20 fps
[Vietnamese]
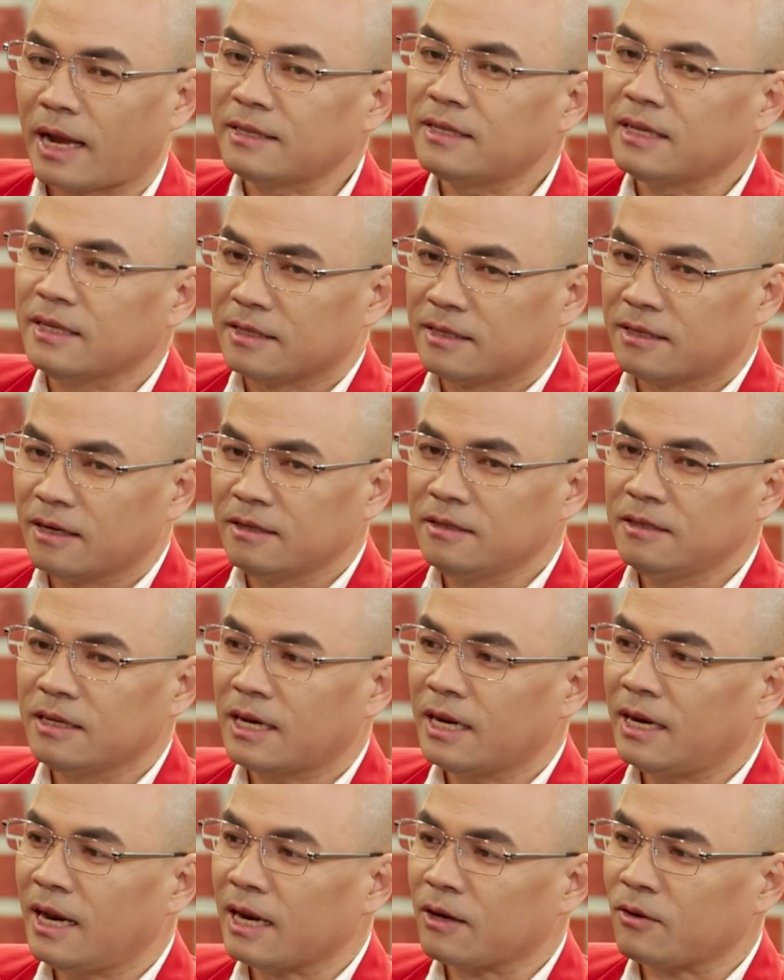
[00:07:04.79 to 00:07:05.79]
đã gìn giữ
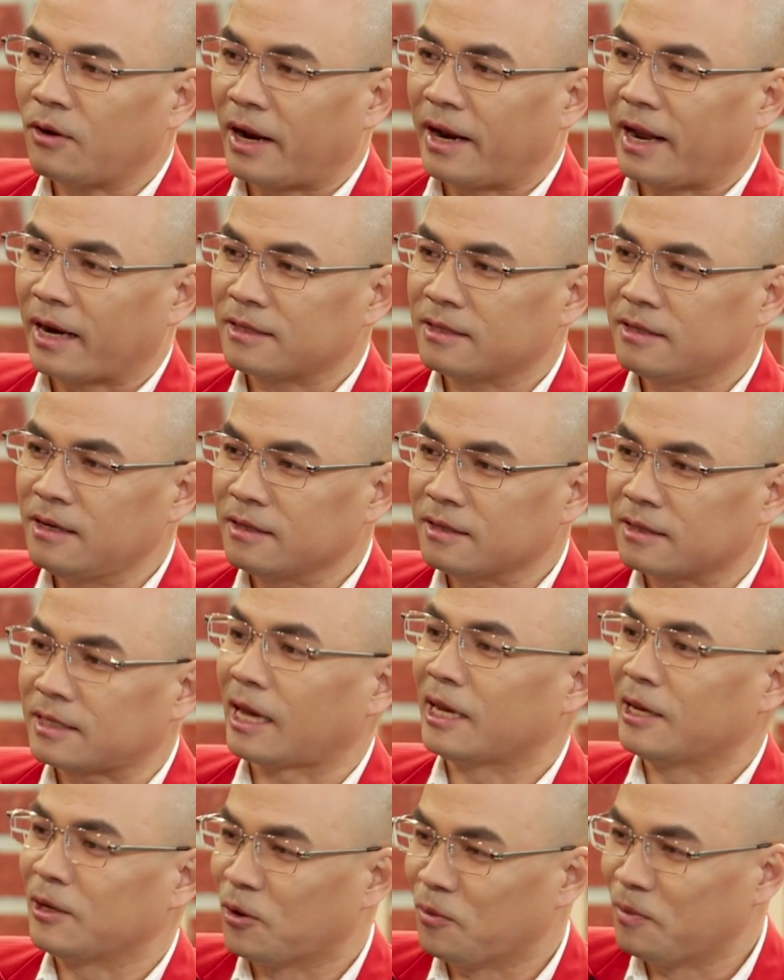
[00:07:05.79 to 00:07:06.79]
những cái nét gọi là đặc trưng
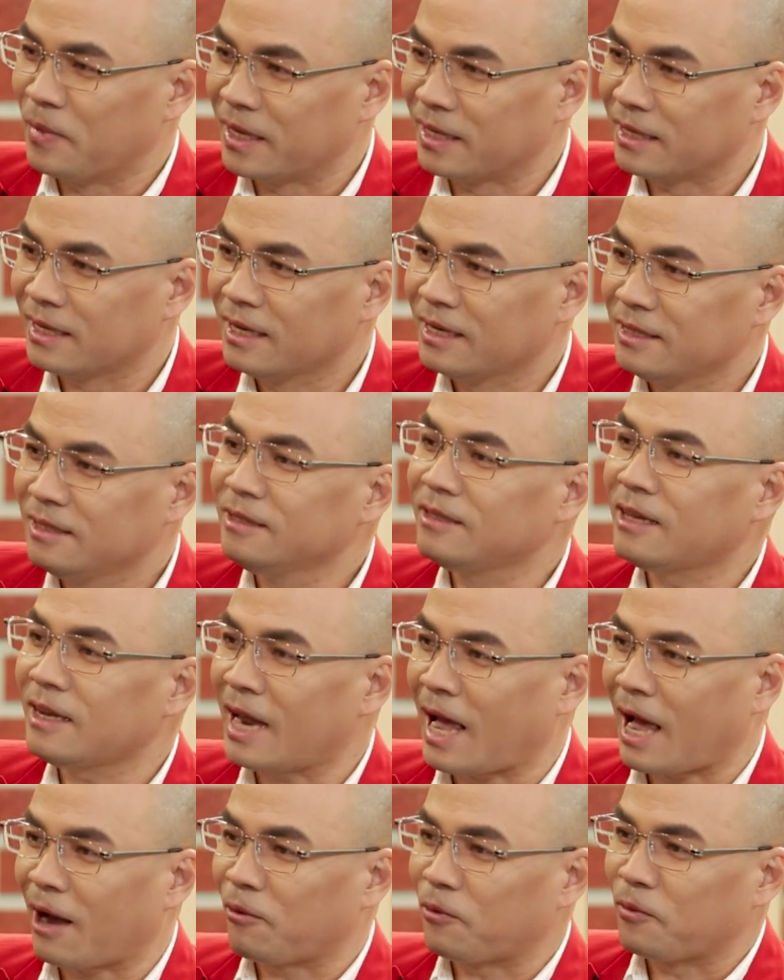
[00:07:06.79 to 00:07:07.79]
tẩy của mình như thế
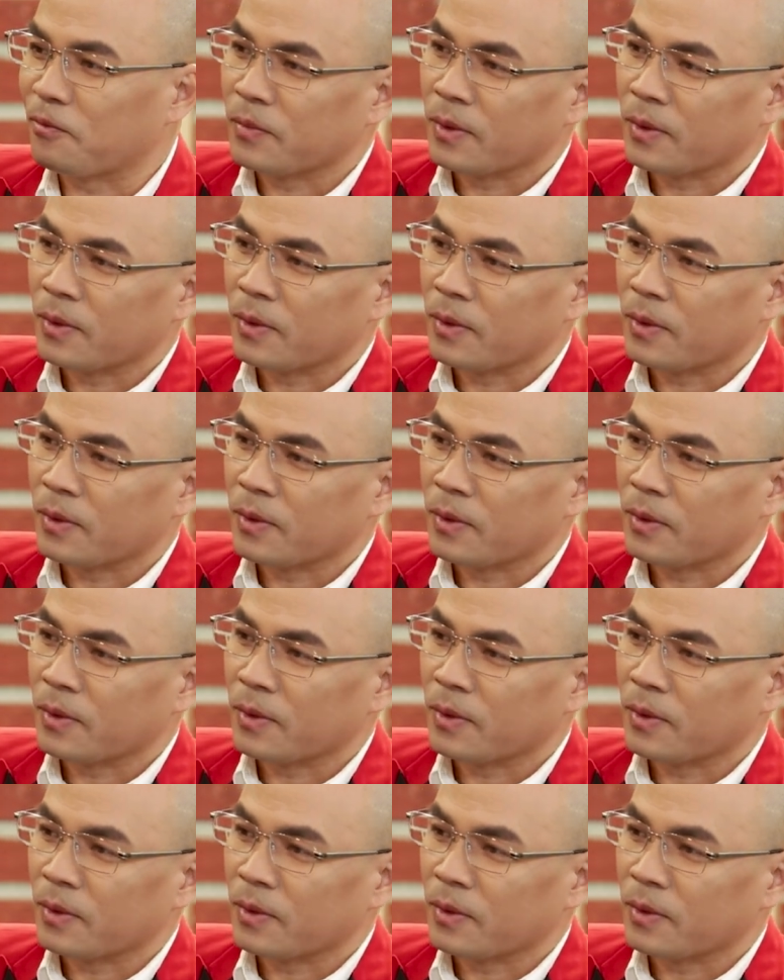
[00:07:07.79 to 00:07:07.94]
nào